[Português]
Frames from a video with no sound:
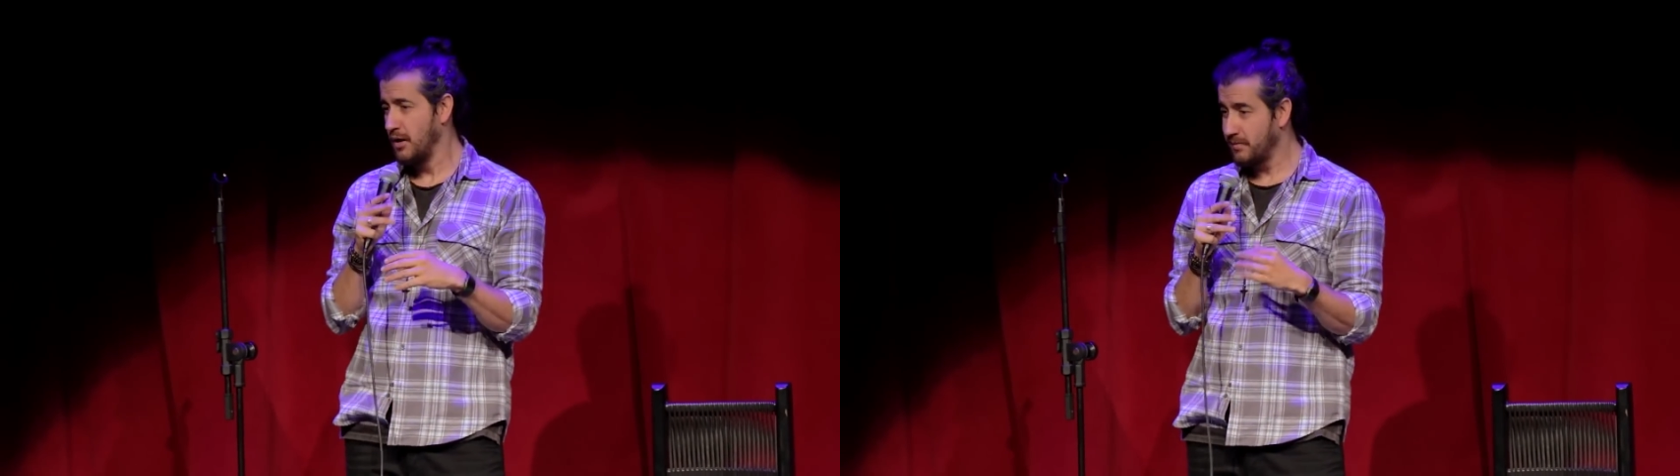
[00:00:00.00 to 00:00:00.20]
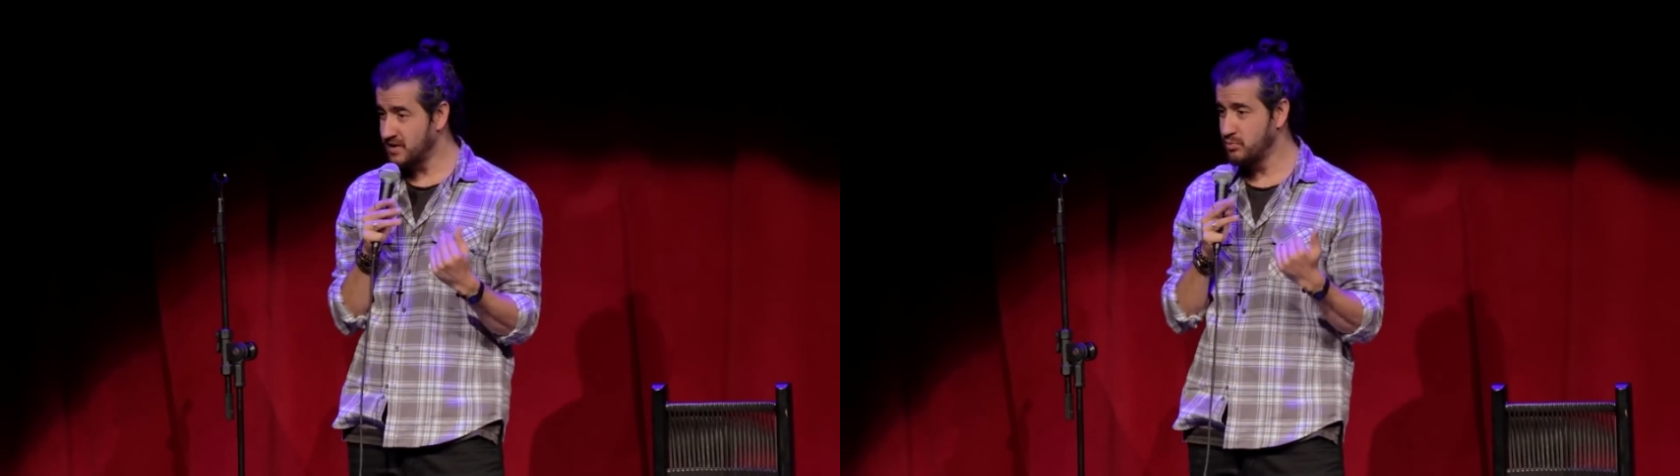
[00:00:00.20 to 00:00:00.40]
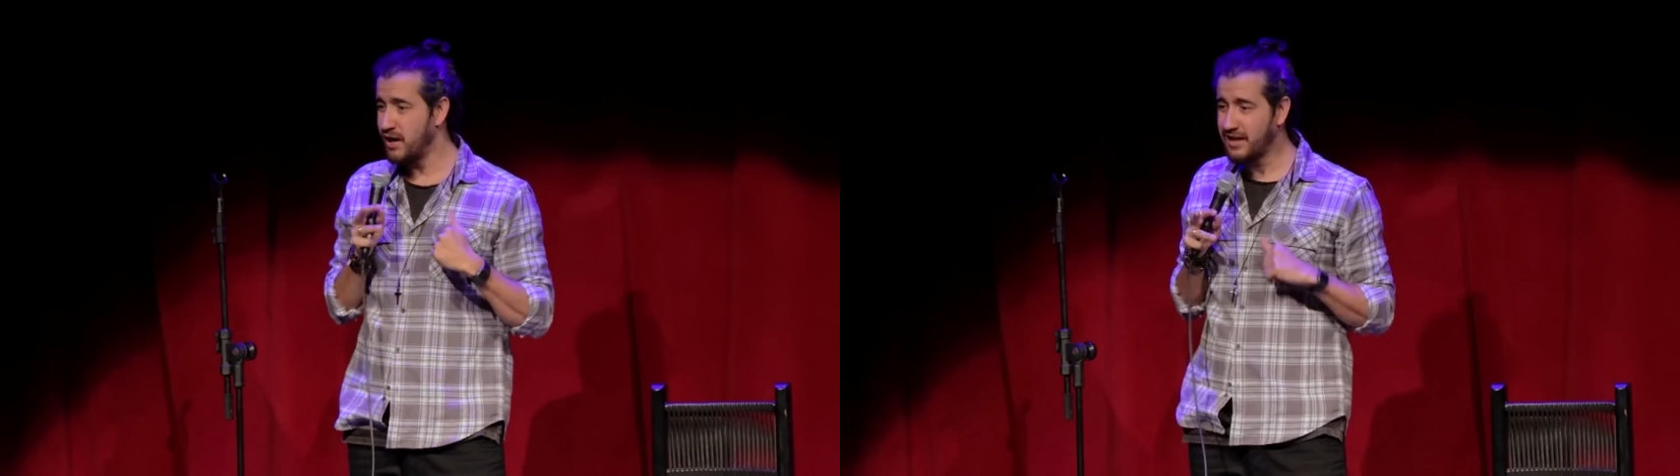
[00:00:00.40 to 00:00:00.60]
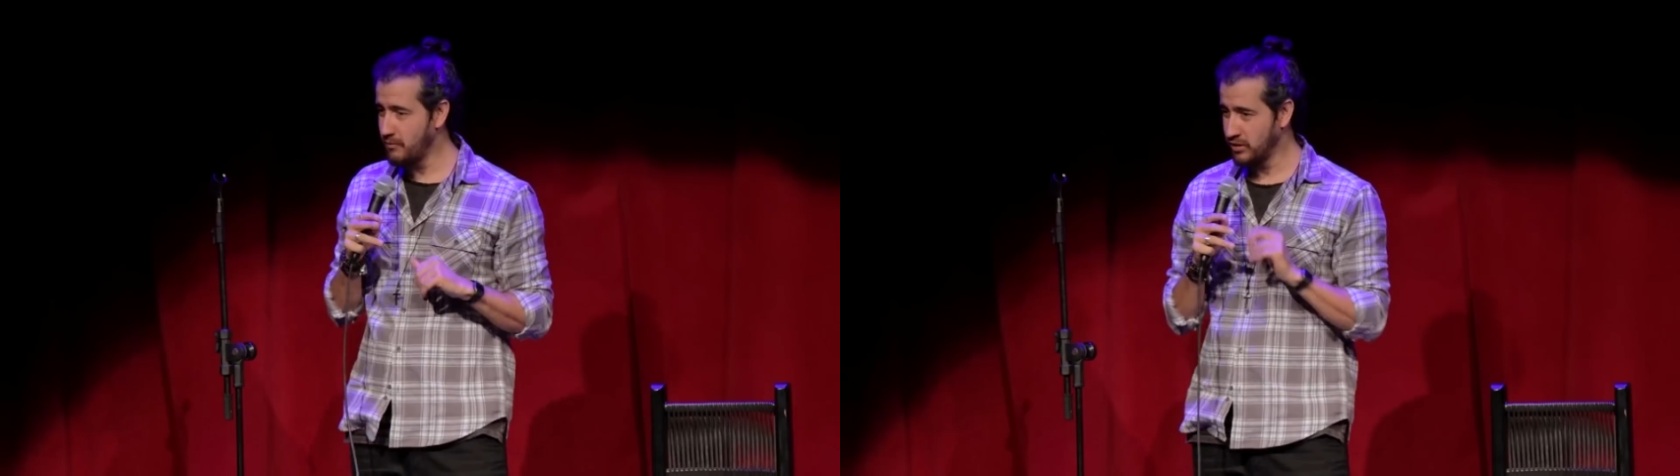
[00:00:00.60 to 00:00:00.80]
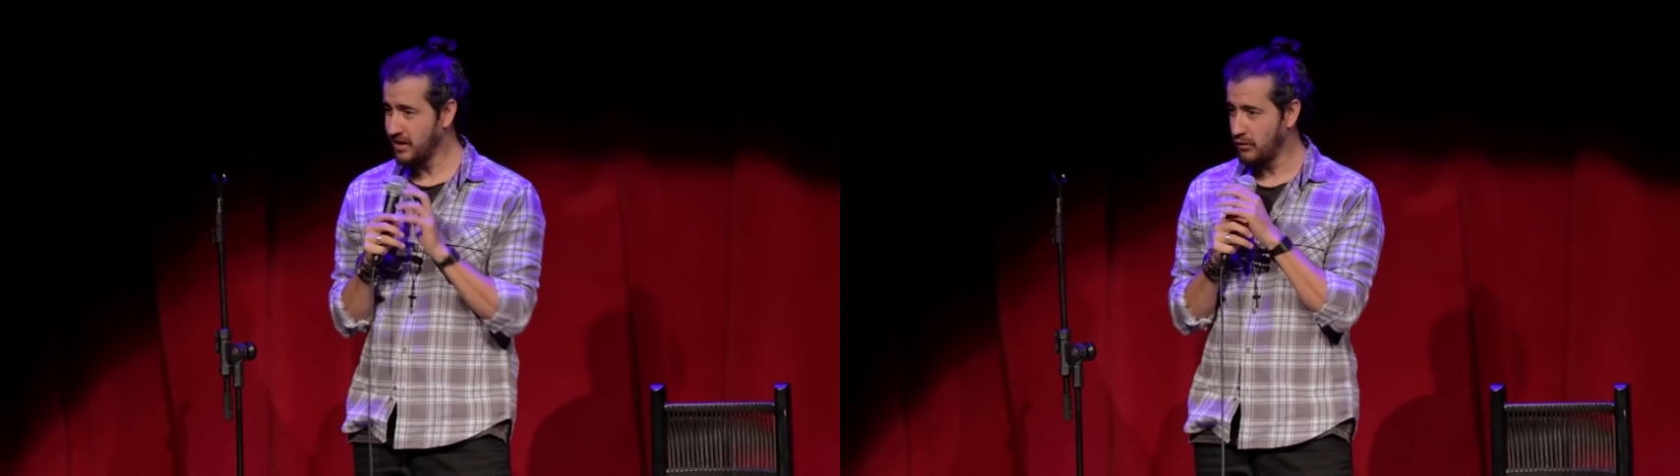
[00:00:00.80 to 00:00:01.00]
Porque as mulheres têm
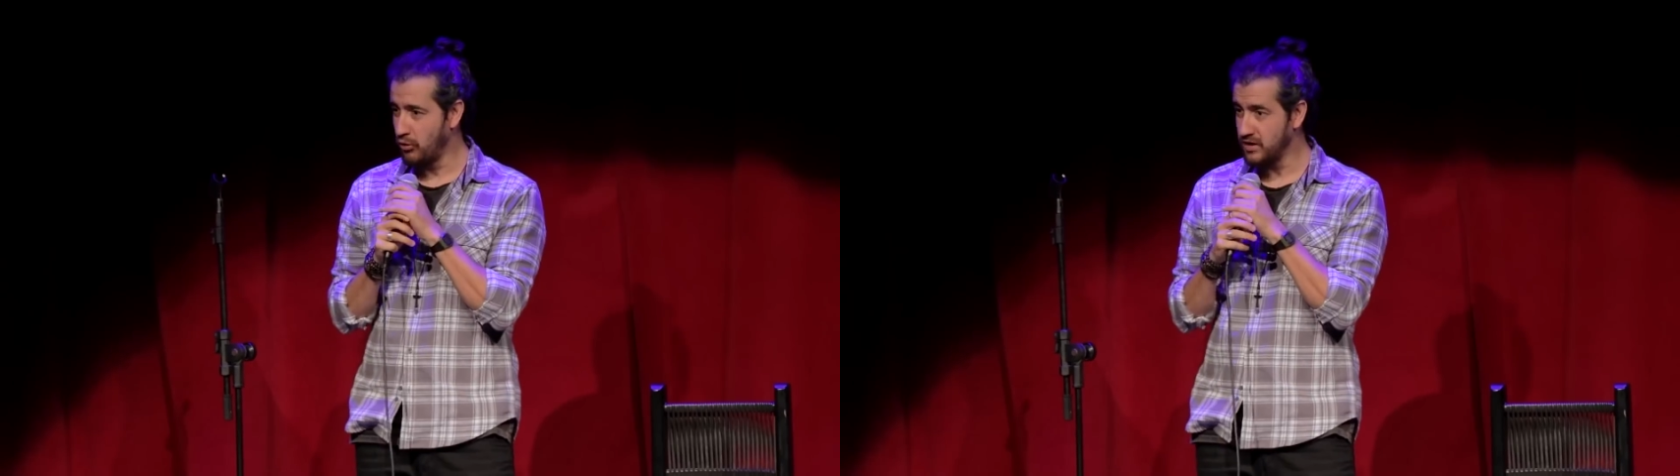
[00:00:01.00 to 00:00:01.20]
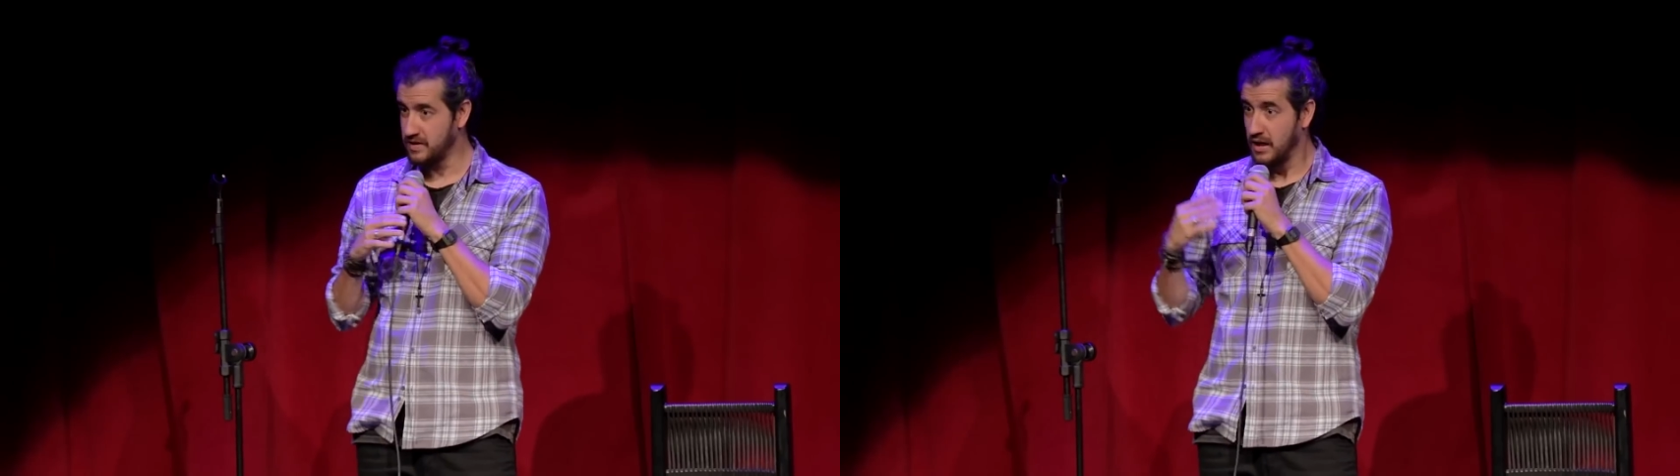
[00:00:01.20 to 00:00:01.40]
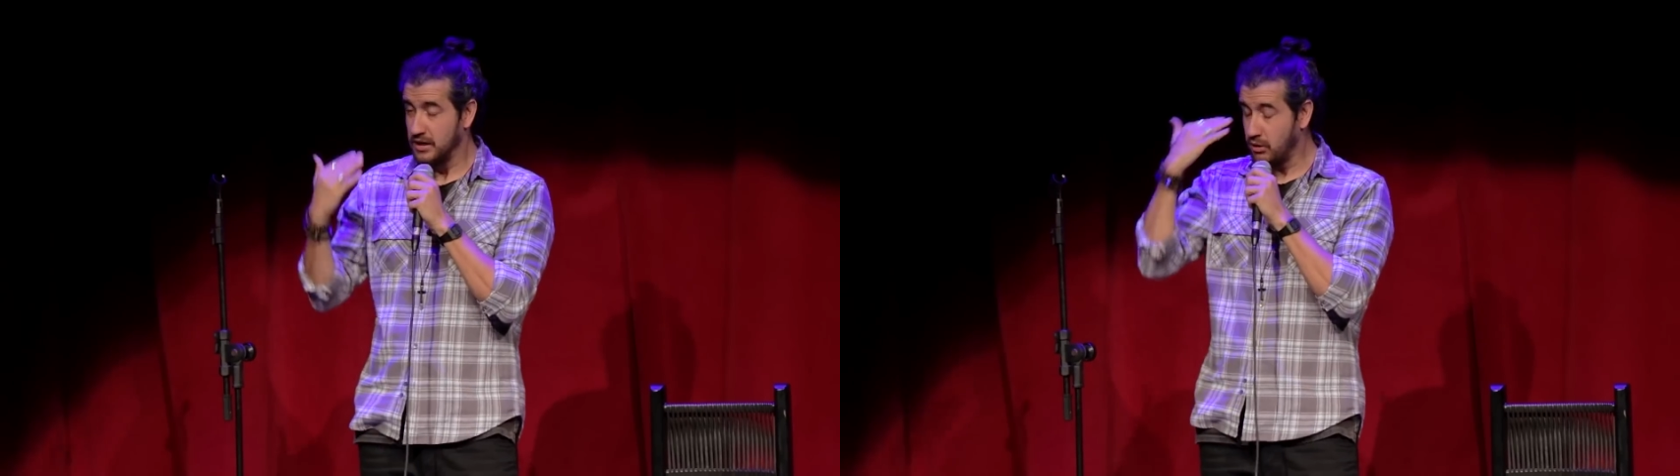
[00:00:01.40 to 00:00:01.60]
muita coisa.